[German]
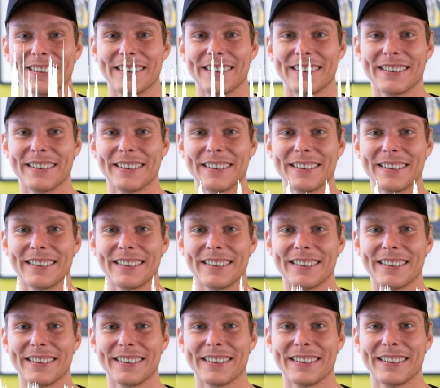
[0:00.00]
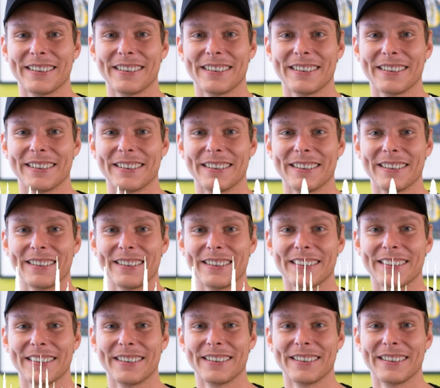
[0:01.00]
Also ähm, im Endeffekt dürfen
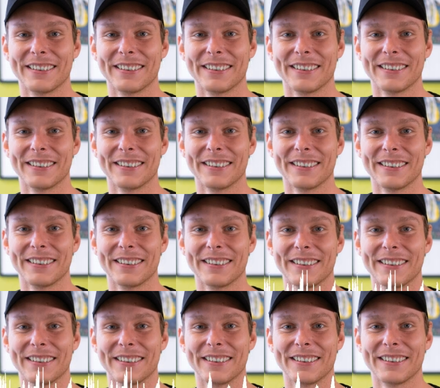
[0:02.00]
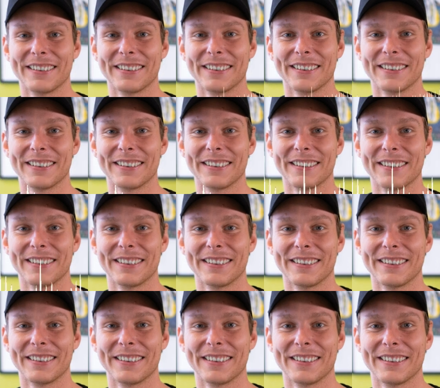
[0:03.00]
wir also wir haben
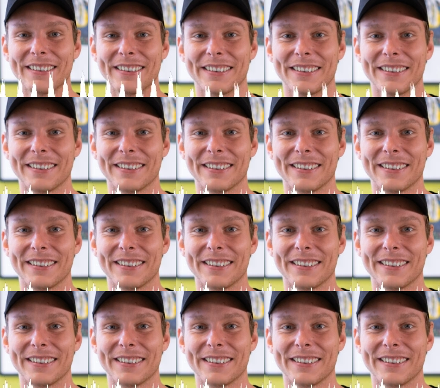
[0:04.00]
Ernährungsberater mhm.